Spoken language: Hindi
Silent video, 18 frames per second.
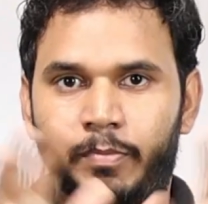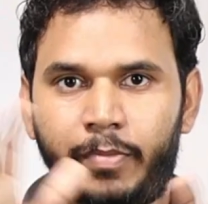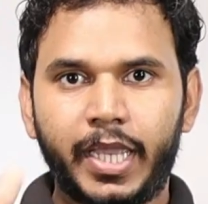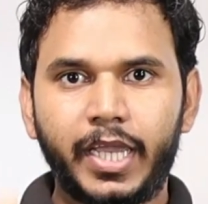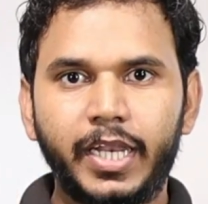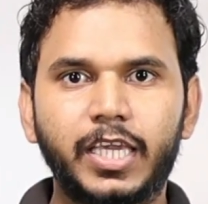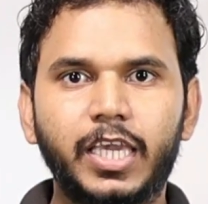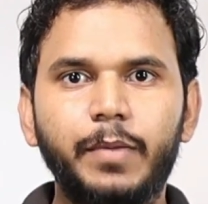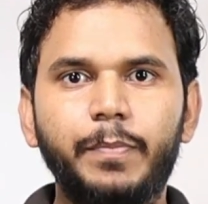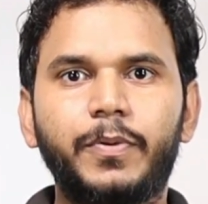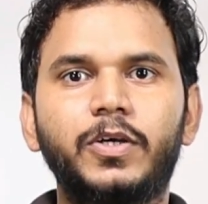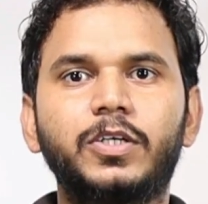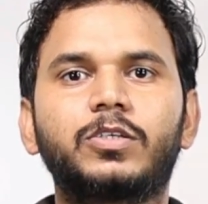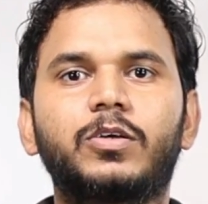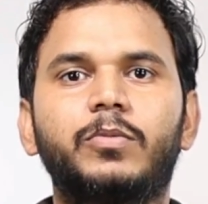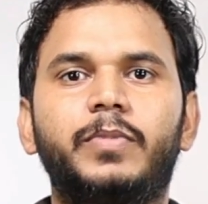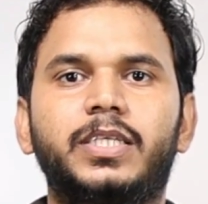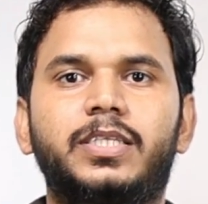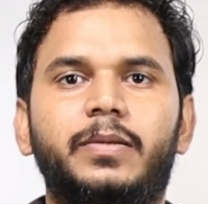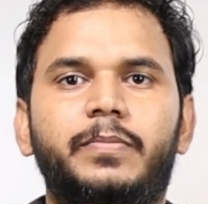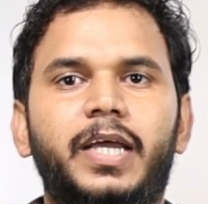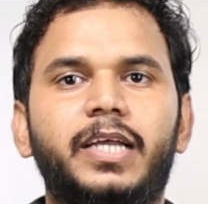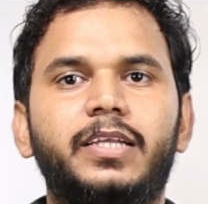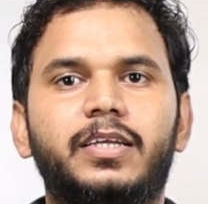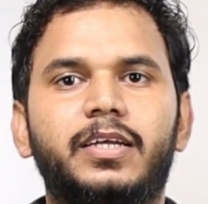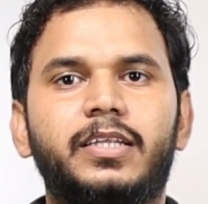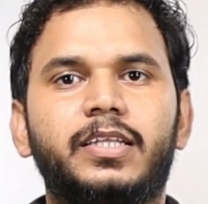मेन की पॉइंट्स को मैं
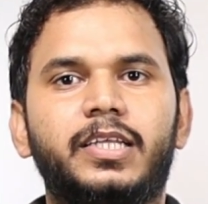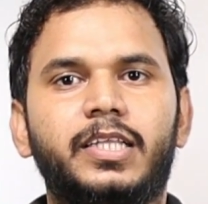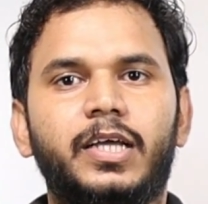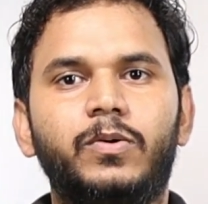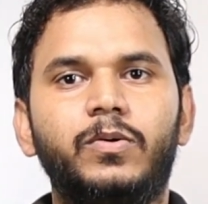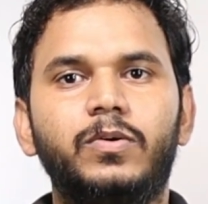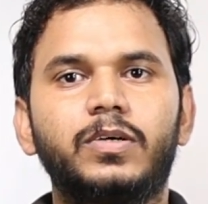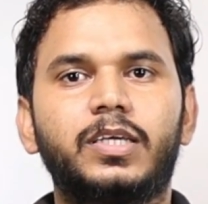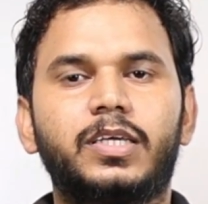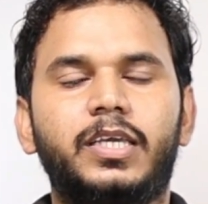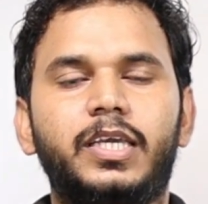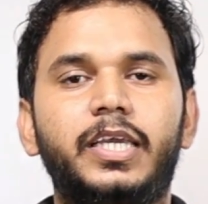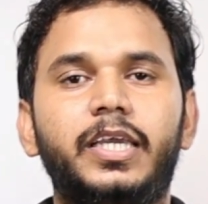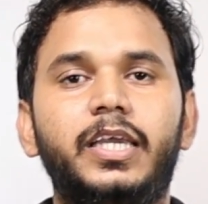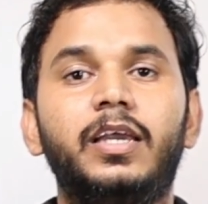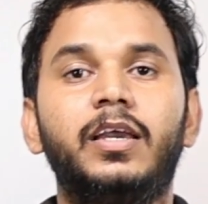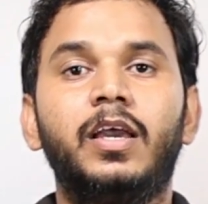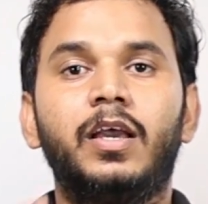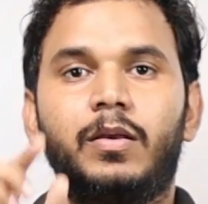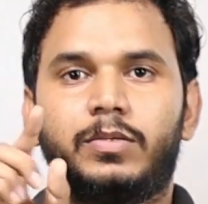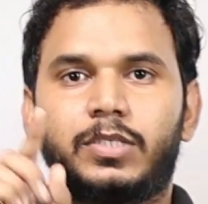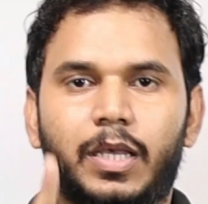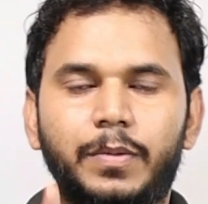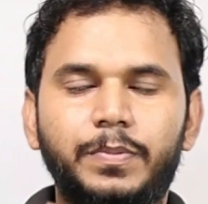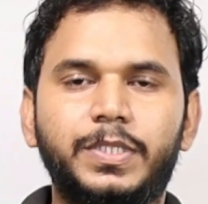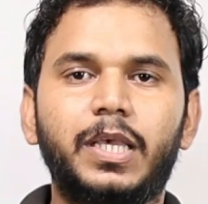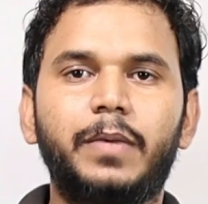समराइज कर देता हूँ कि
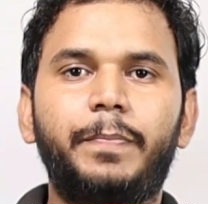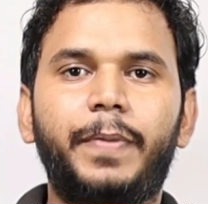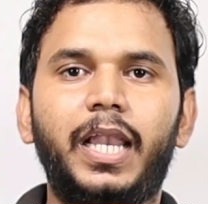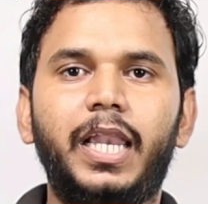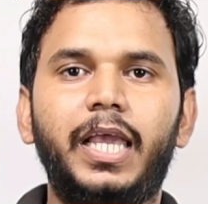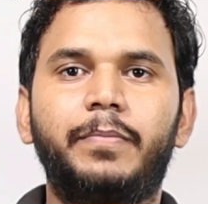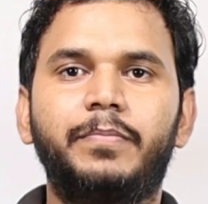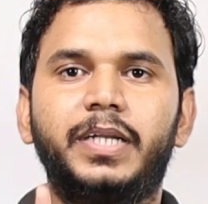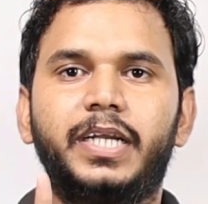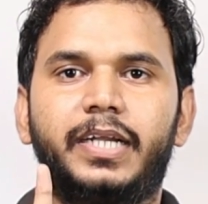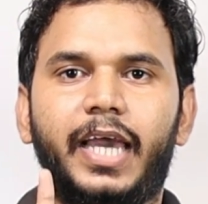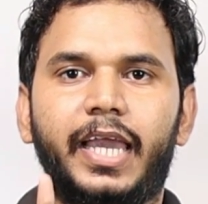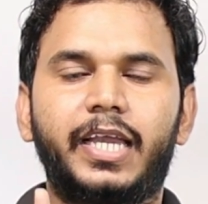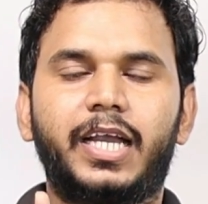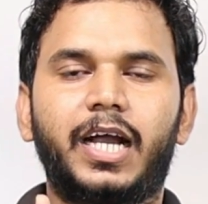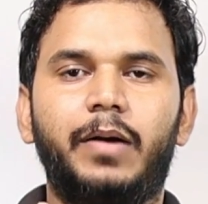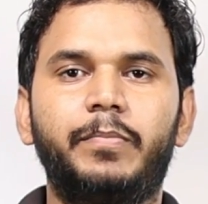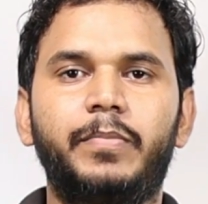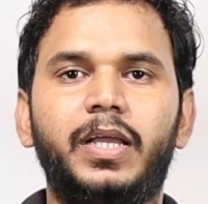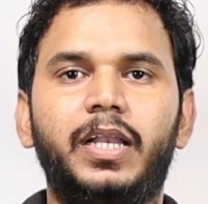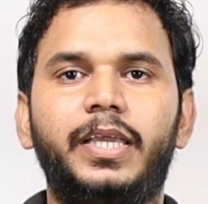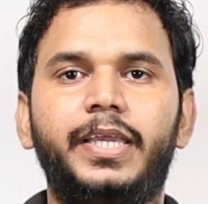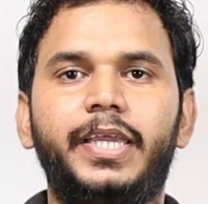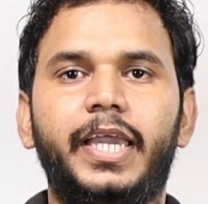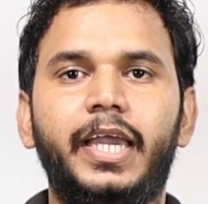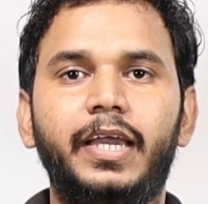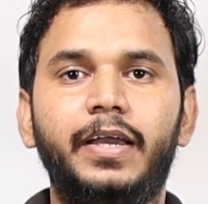सबसे पहले हमने डाई काम में
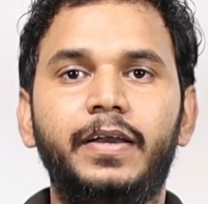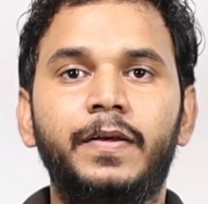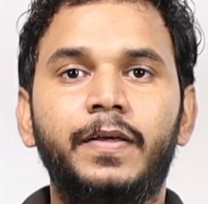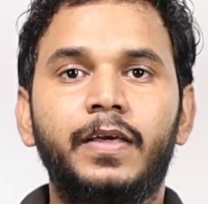लिए